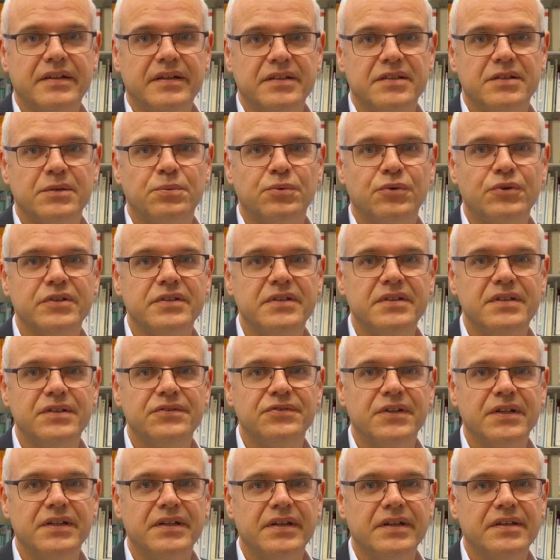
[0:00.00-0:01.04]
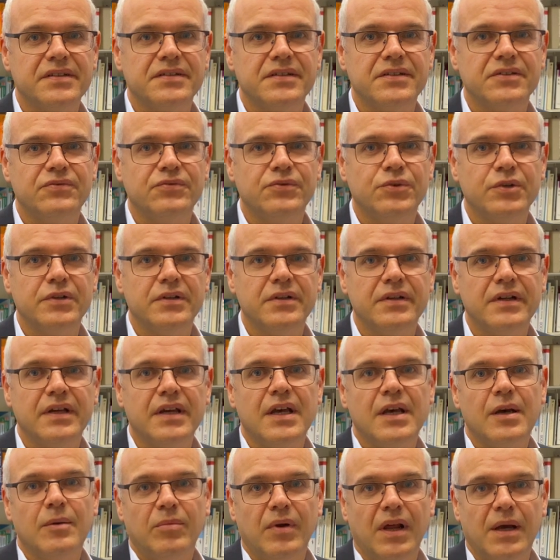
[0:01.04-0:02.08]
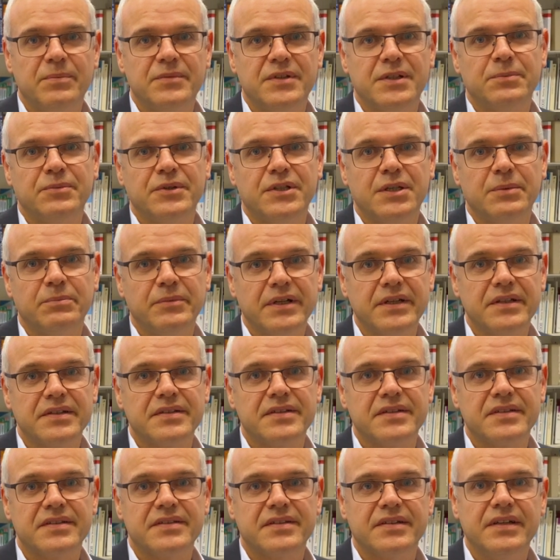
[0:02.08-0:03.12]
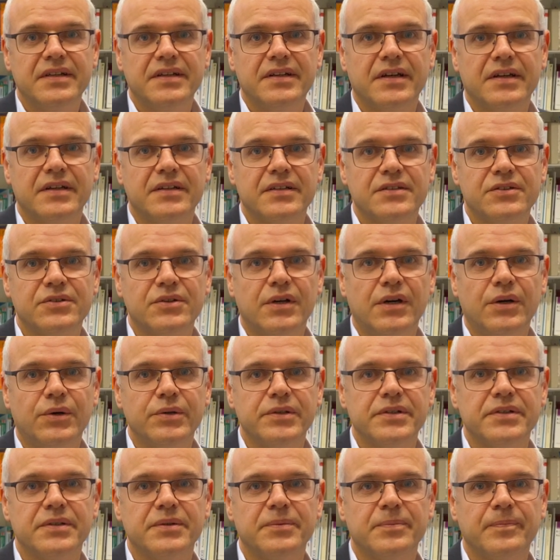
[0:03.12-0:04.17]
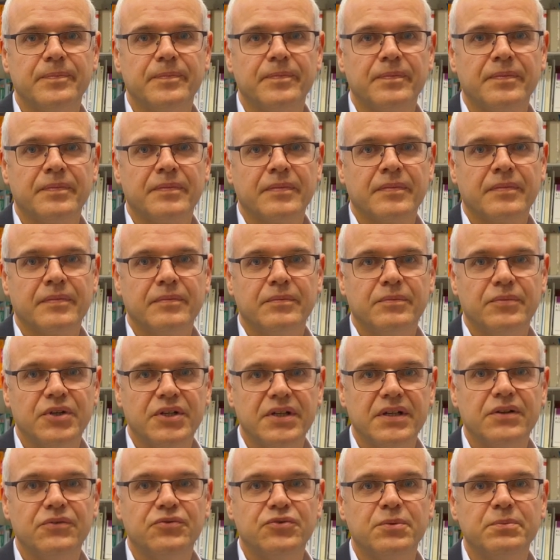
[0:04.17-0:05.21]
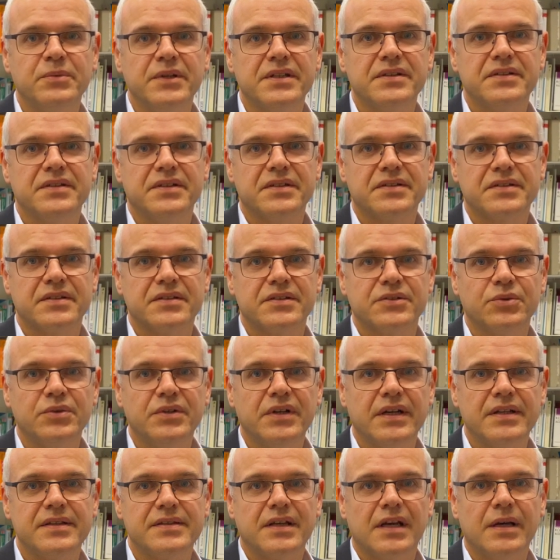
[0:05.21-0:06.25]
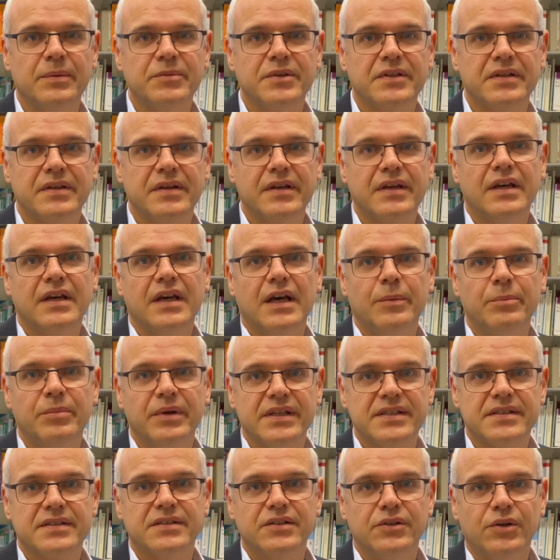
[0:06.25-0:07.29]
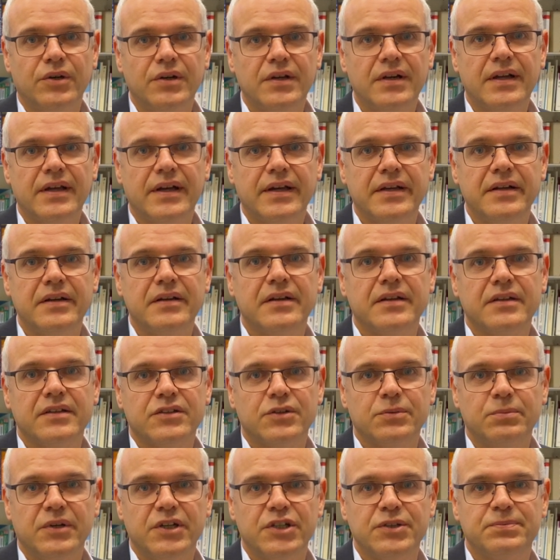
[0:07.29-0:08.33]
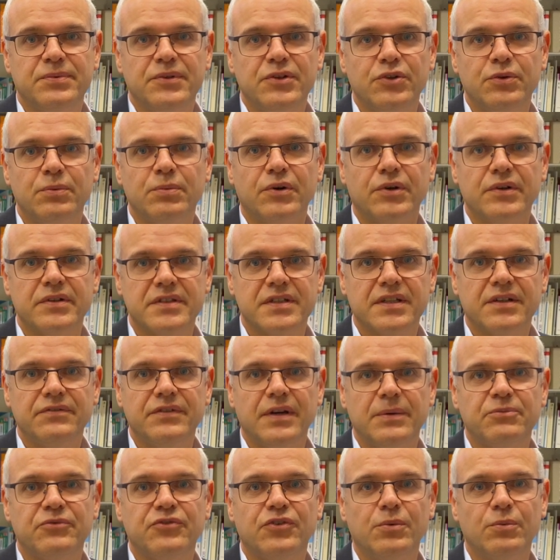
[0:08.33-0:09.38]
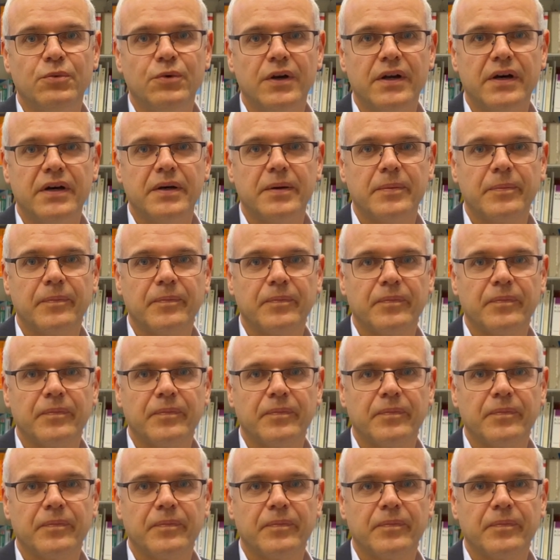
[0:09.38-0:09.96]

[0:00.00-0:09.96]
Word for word: dass Sie positiv getestet wurden, bleiben Sie bitte mindestens zehn Tage zu Hause. Bitte informieren Sie das Gesundheitsamt, am besten online, zum Beispiel über unser Webformular.